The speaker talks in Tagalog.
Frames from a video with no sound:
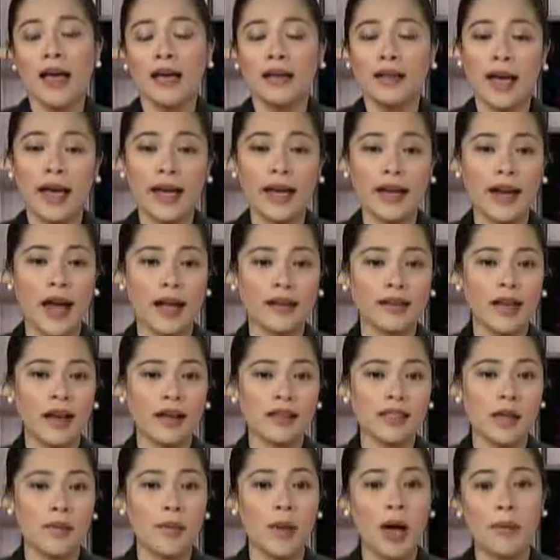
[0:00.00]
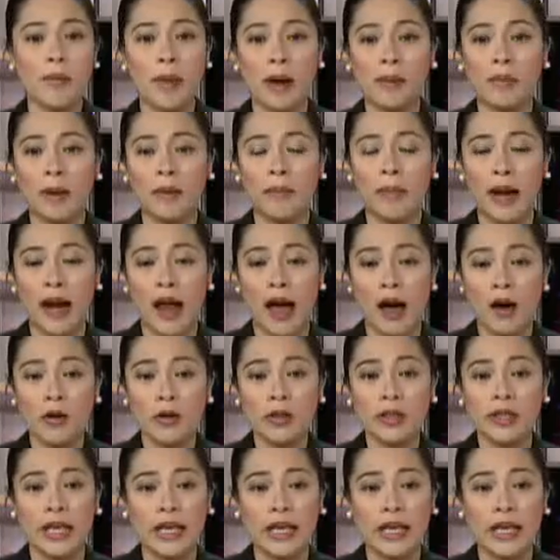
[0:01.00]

nga hinatag sa mga magbabalaod